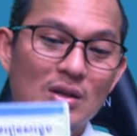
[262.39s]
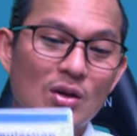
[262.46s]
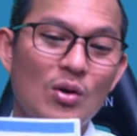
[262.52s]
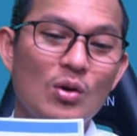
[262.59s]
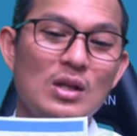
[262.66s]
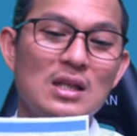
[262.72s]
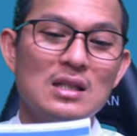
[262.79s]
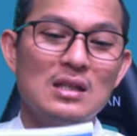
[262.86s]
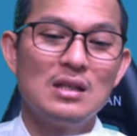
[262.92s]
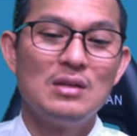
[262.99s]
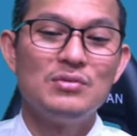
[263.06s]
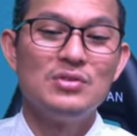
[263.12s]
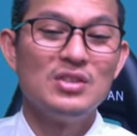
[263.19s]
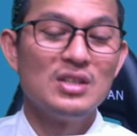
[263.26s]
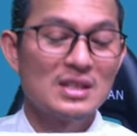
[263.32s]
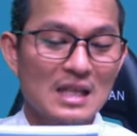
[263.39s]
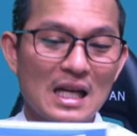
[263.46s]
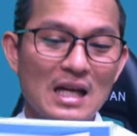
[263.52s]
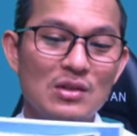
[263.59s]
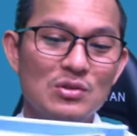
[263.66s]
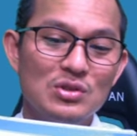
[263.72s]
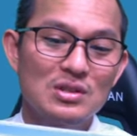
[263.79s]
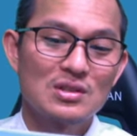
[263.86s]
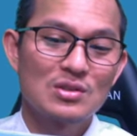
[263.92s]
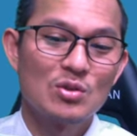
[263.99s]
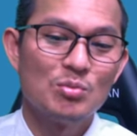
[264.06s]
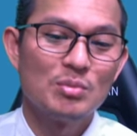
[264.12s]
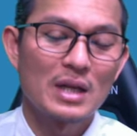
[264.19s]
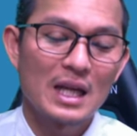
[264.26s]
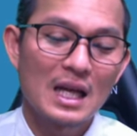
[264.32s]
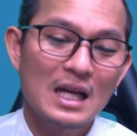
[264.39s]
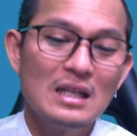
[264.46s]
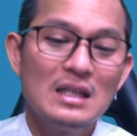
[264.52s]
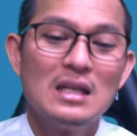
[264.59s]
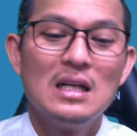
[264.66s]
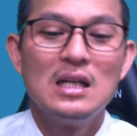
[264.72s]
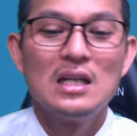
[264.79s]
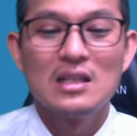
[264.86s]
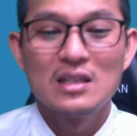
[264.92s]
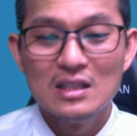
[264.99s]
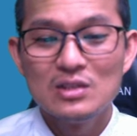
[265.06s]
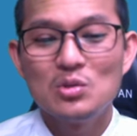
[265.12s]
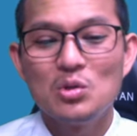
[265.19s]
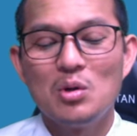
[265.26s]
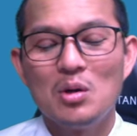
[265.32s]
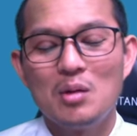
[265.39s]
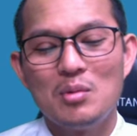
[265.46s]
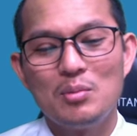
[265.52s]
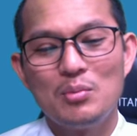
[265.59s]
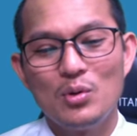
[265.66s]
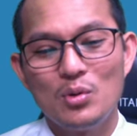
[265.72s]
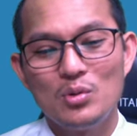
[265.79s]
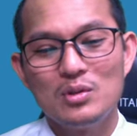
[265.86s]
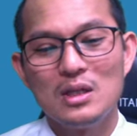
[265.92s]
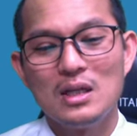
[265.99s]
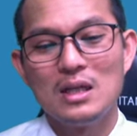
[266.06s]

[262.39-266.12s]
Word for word: cò nâng vì nhiều xa rồi chia sông cung cả đây hết nghi số đó bóng môn